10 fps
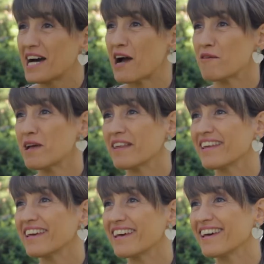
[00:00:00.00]
habla
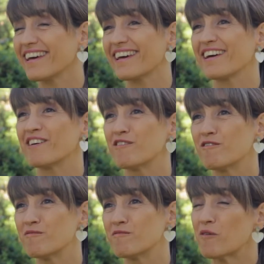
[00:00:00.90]
de
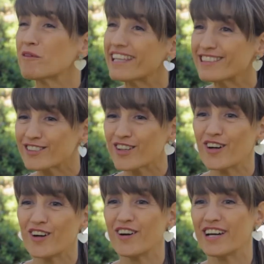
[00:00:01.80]
un momento
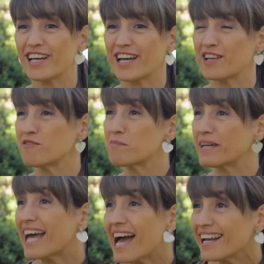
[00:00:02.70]
eh, en un
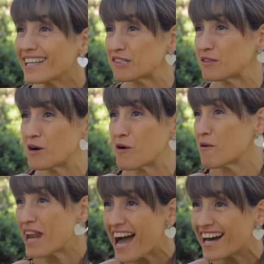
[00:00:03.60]
penal que vos
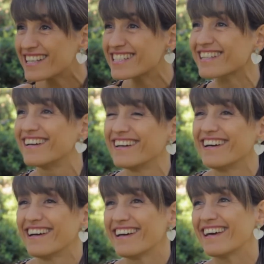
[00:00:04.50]
cobrás.
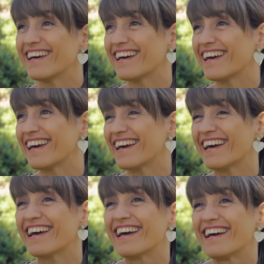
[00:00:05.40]
Ah,
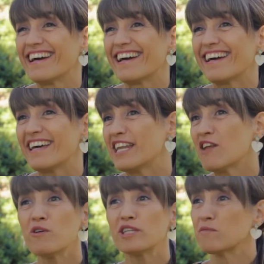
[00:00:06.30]
eh, en
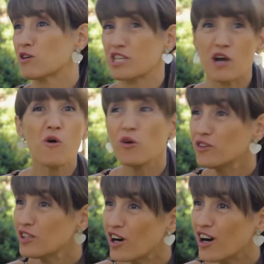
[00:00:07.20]
el último
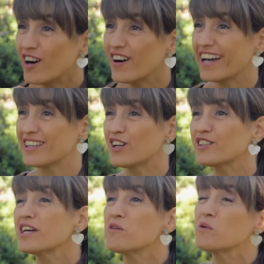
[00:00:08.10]
segundo, en
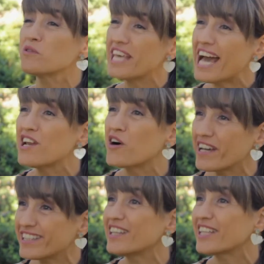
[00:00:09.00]
donde hubo un diálogo.
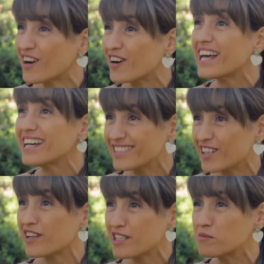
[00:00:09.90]
¿Te, acordás?
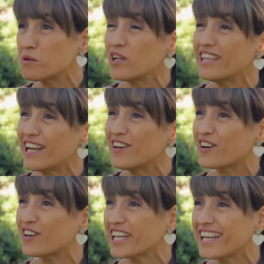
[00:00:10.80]
¿Te acordás un poco el
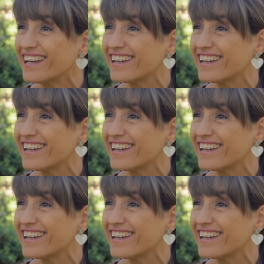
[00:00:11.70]
diálogo con él?